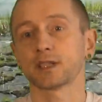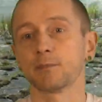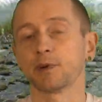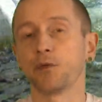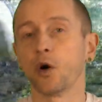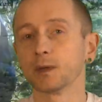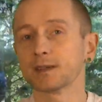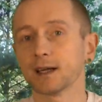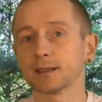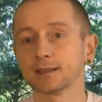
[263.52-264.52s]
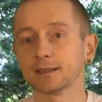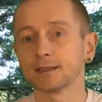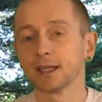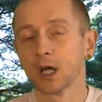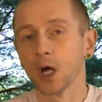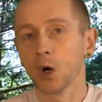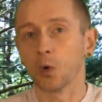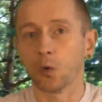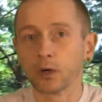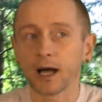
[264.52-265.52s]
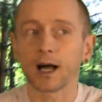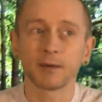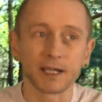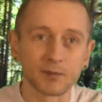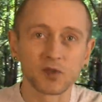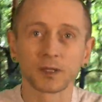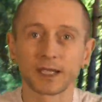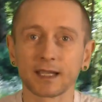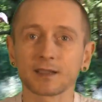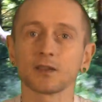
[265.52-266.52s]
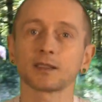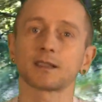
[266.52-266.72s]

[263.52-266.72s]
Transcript: wirklich ein Performance-Rad ist oder aber eben zum Kingsong,